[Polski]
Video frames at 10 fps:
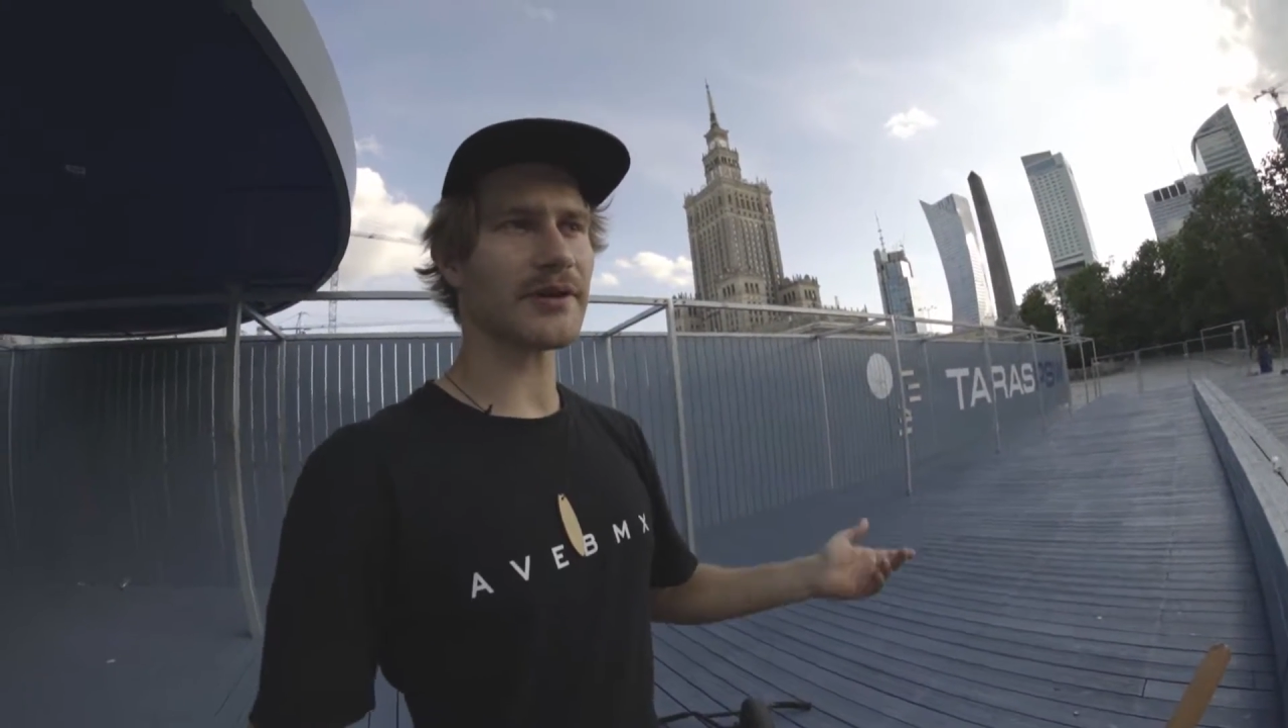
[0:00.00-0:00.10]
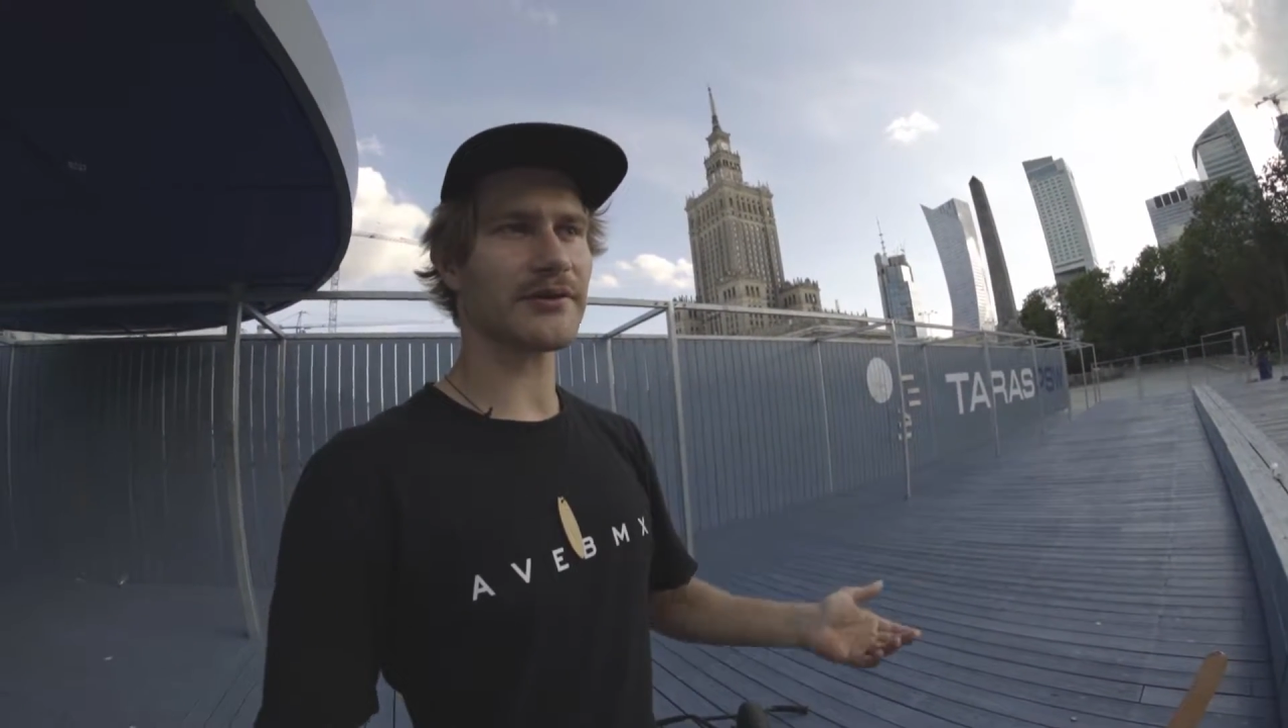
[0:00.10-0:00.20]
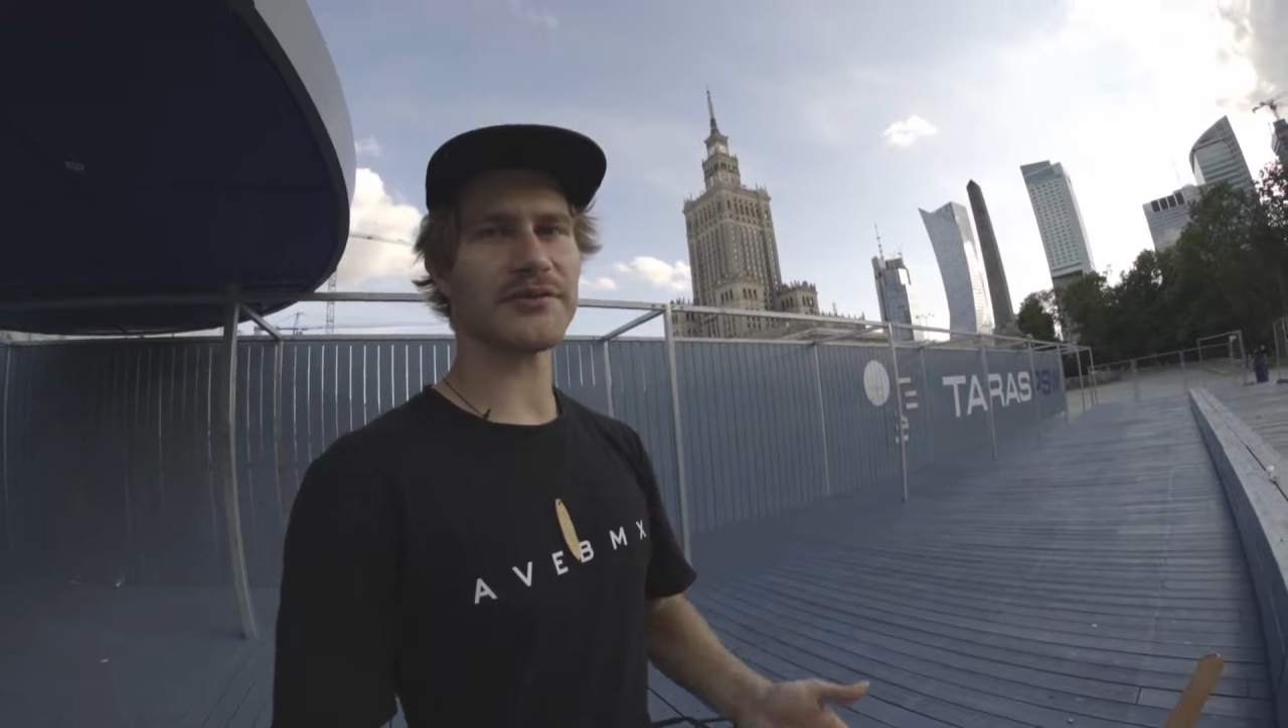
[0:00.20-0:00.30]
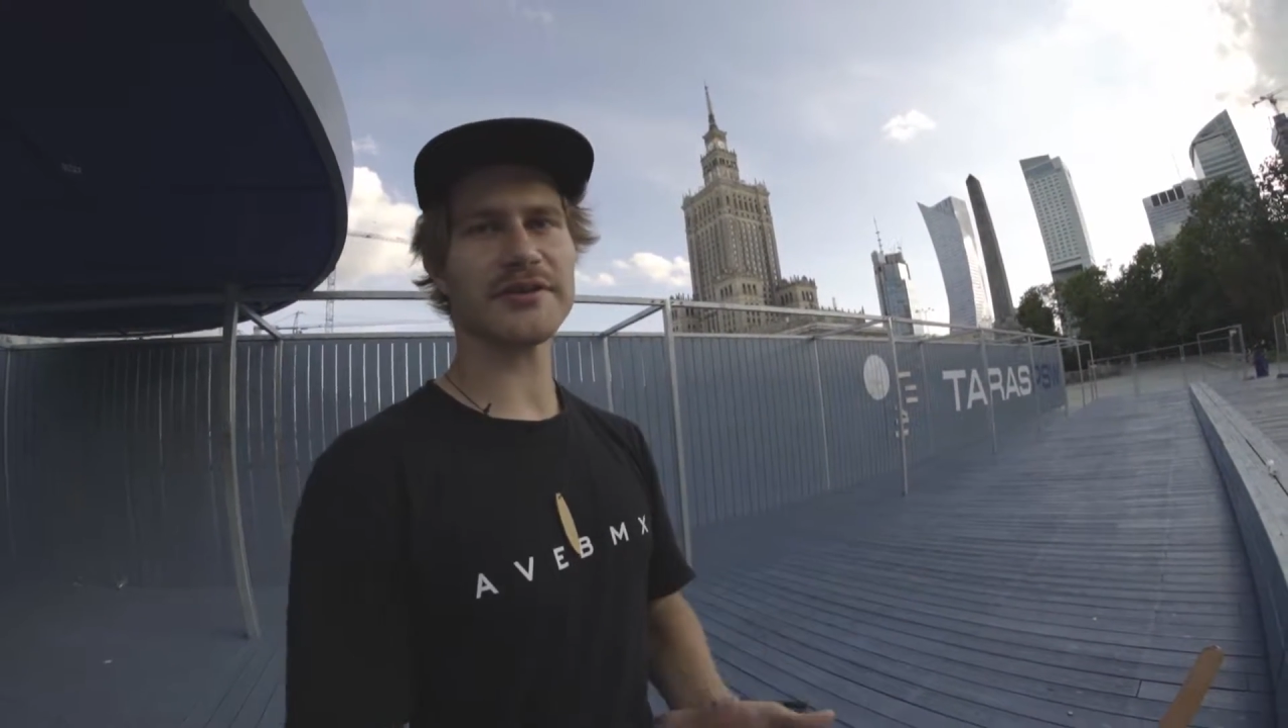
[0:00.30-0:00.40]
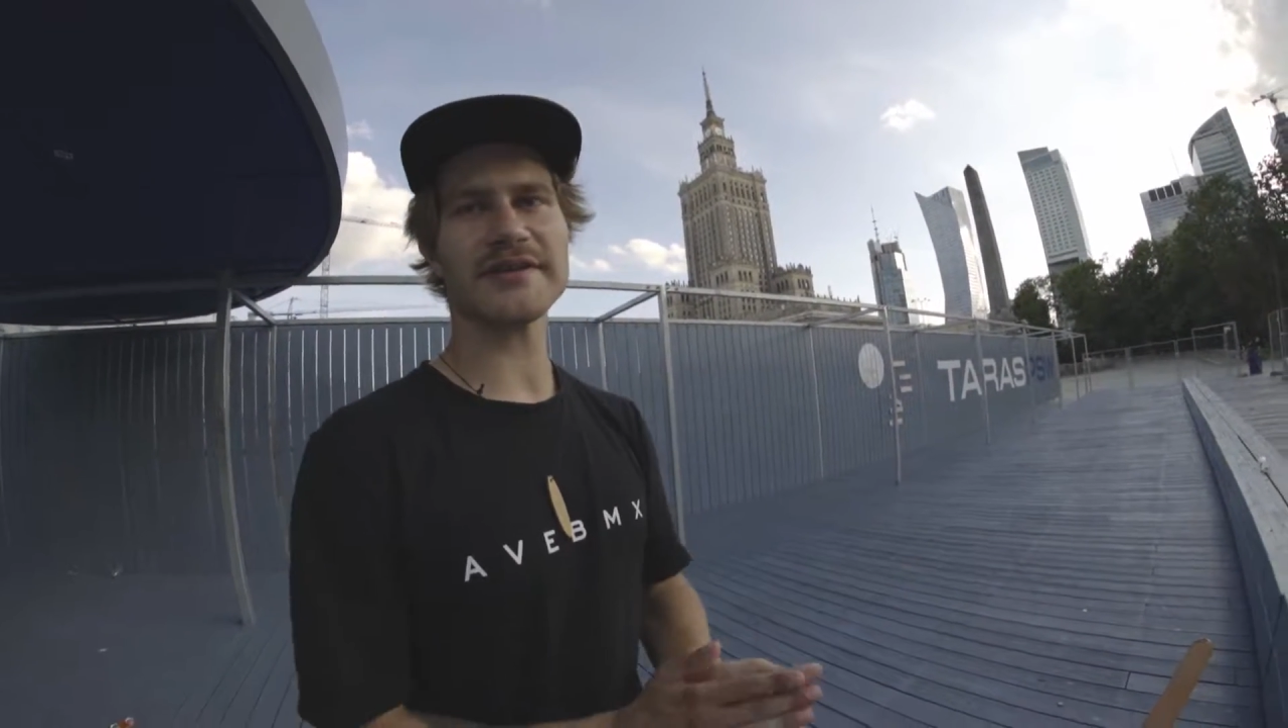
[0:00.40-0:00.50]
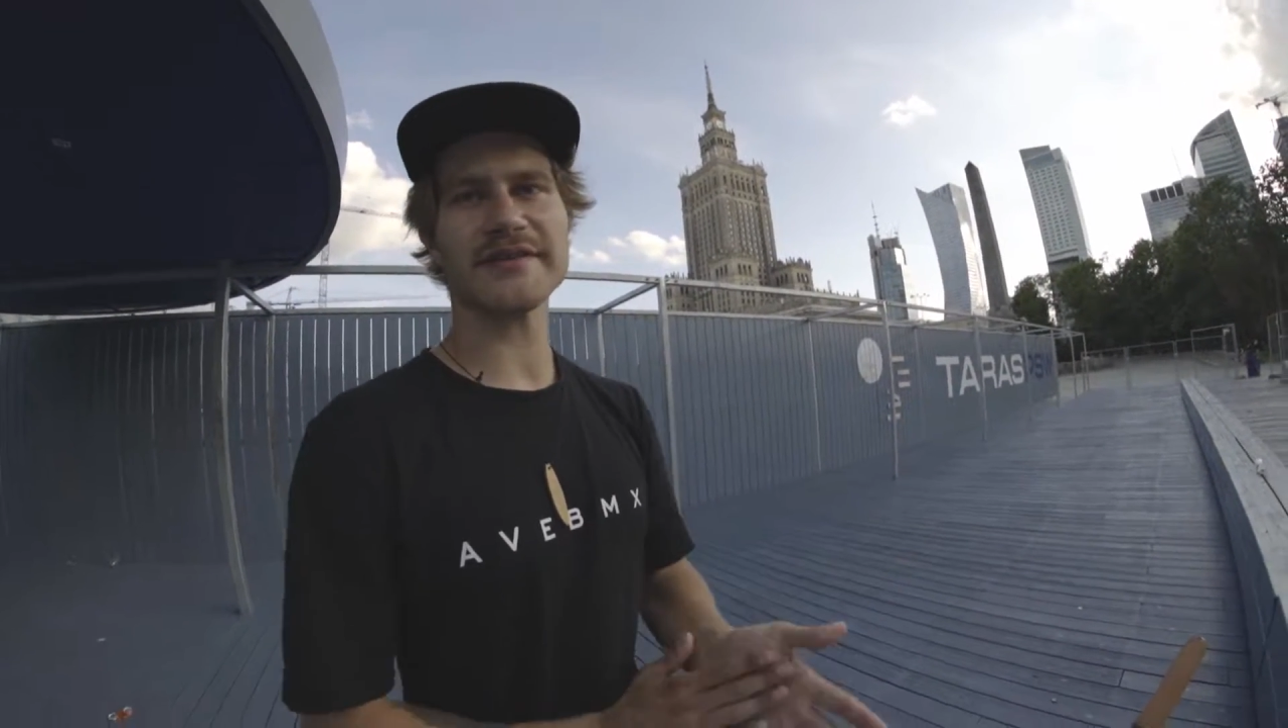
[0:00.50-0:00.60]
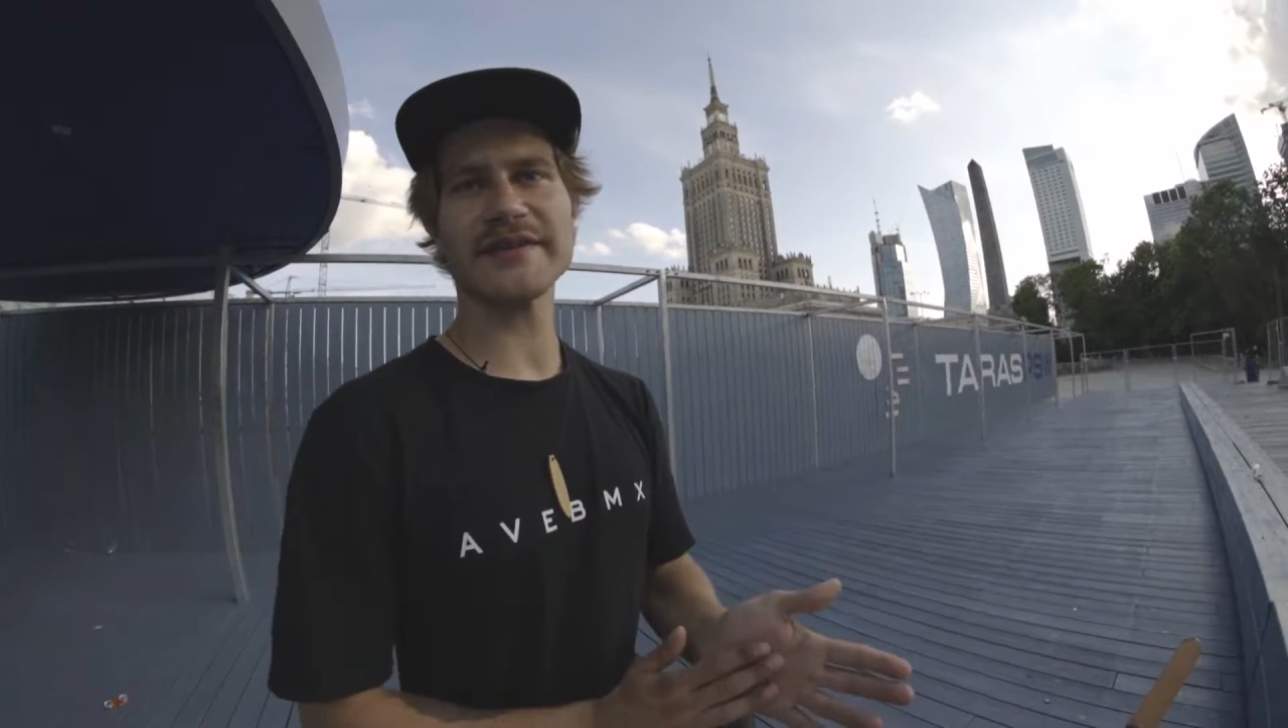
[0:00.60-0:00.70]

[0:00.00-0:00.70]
jak już jest